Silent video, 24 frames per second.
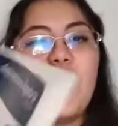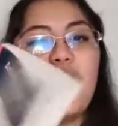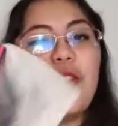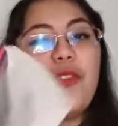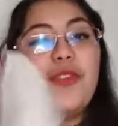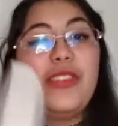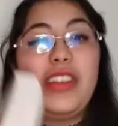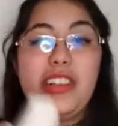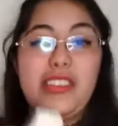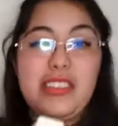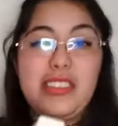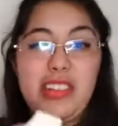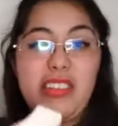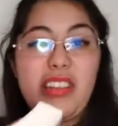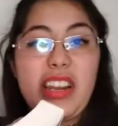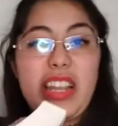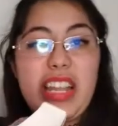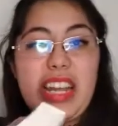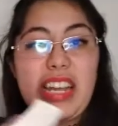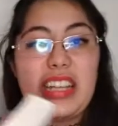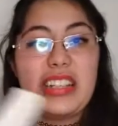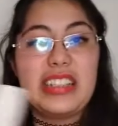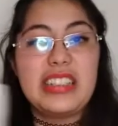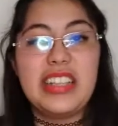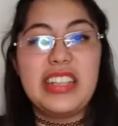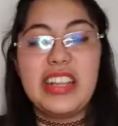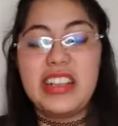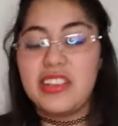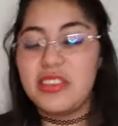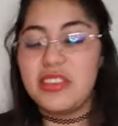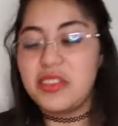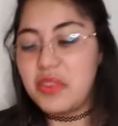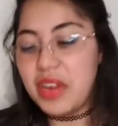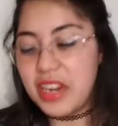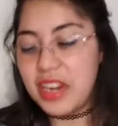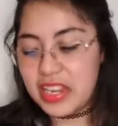Una cosa gorda. De
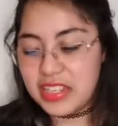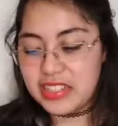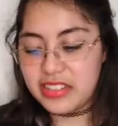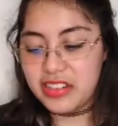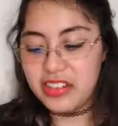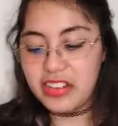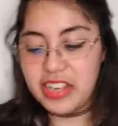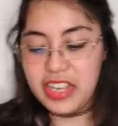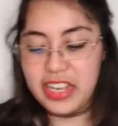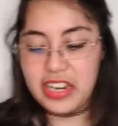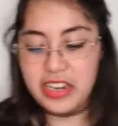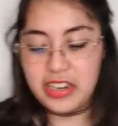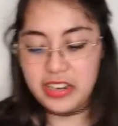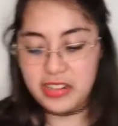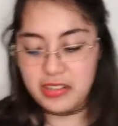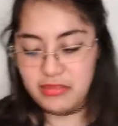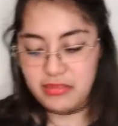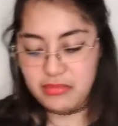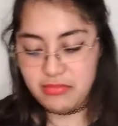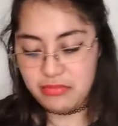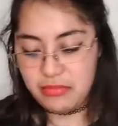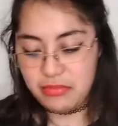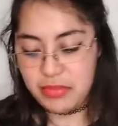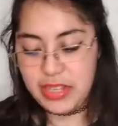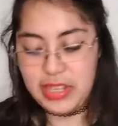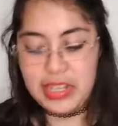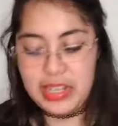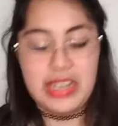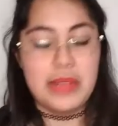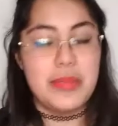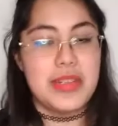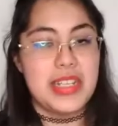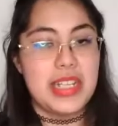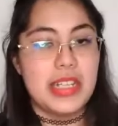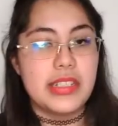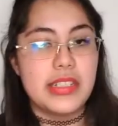los cuales creo que vi la
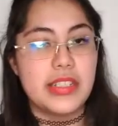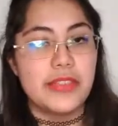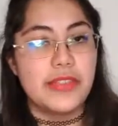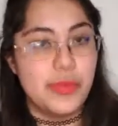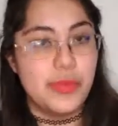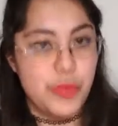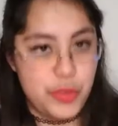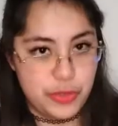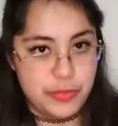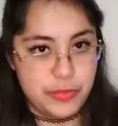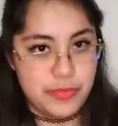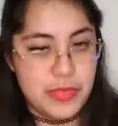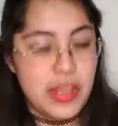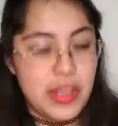mitad, sí fue mucho.